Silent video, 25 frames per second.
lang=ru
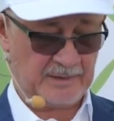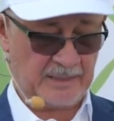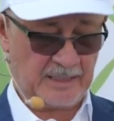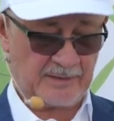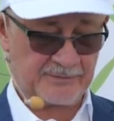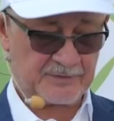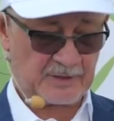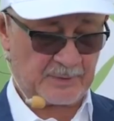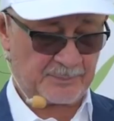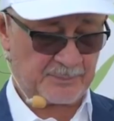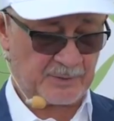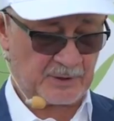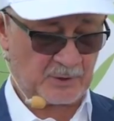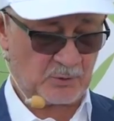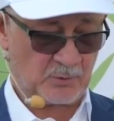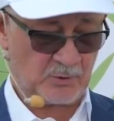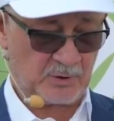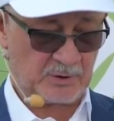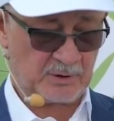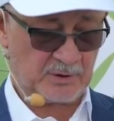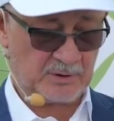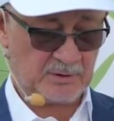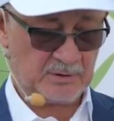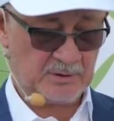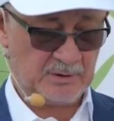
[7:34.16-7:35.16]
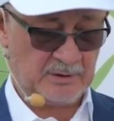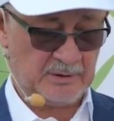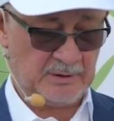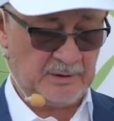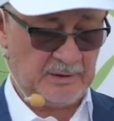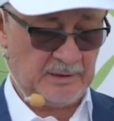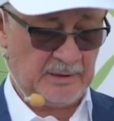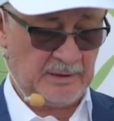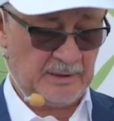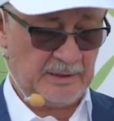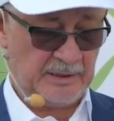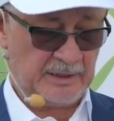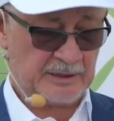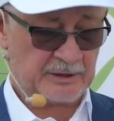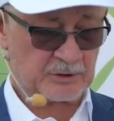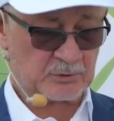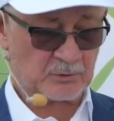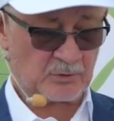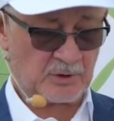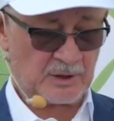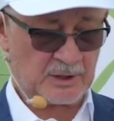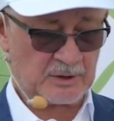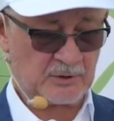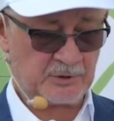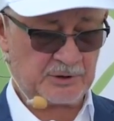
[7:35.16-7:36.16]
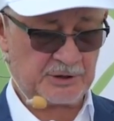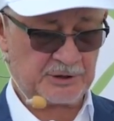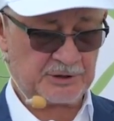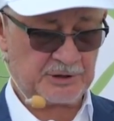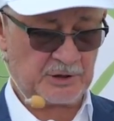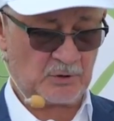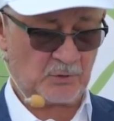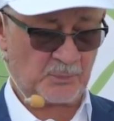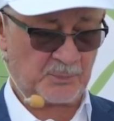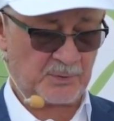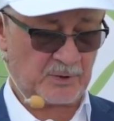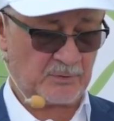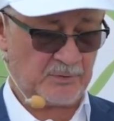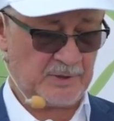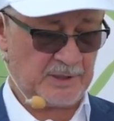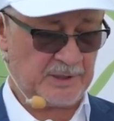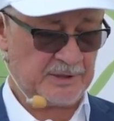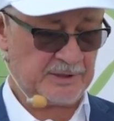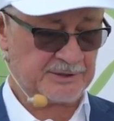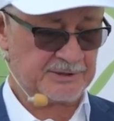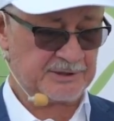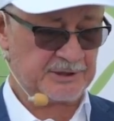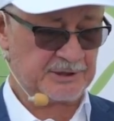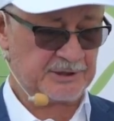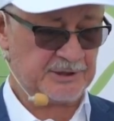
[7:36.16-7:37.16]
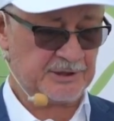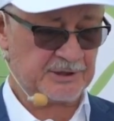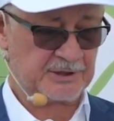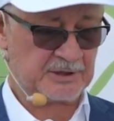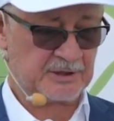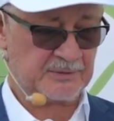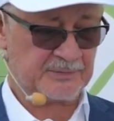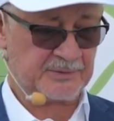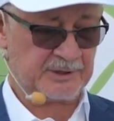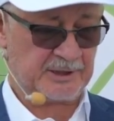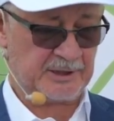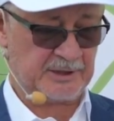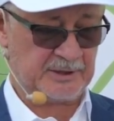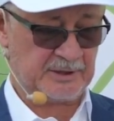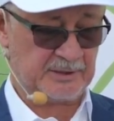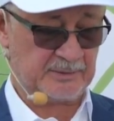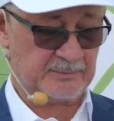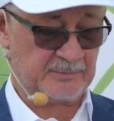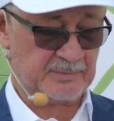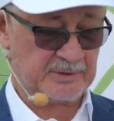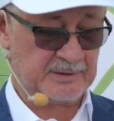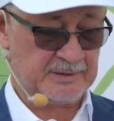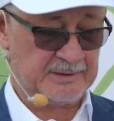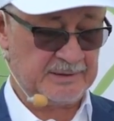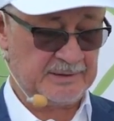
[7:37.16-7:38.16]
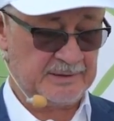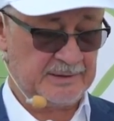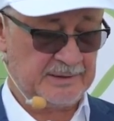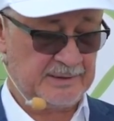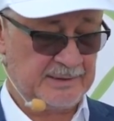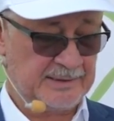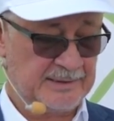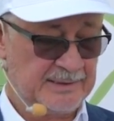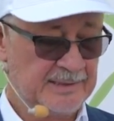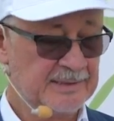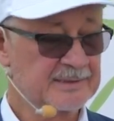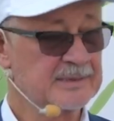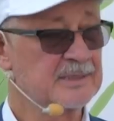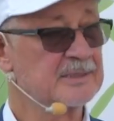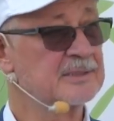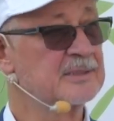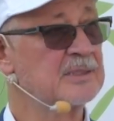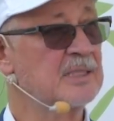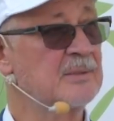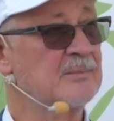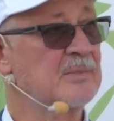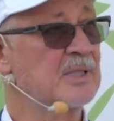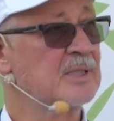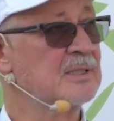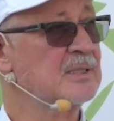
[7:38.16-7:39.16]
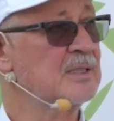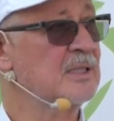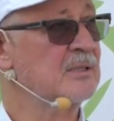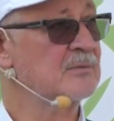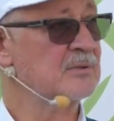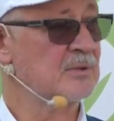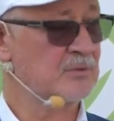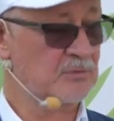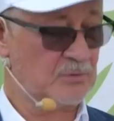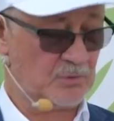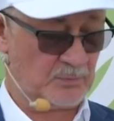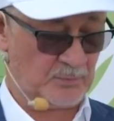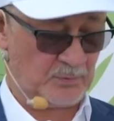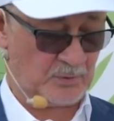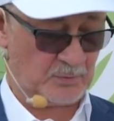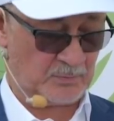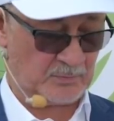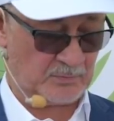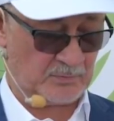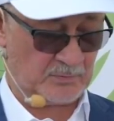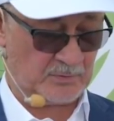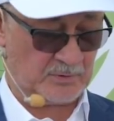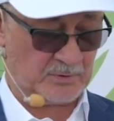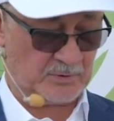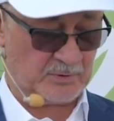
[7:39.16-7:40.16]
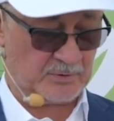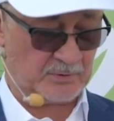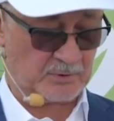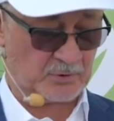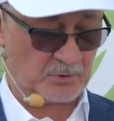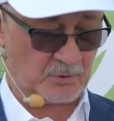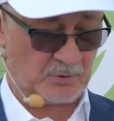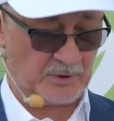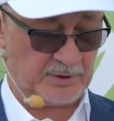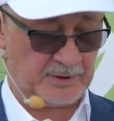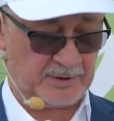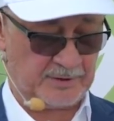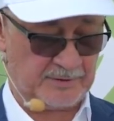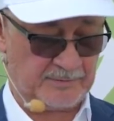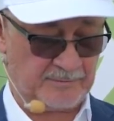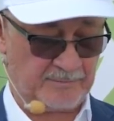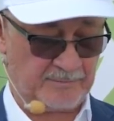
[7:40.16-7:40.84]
автопилот и индивидуальную систему управления с техническим зрением. Это самое главное в любом э, дроне.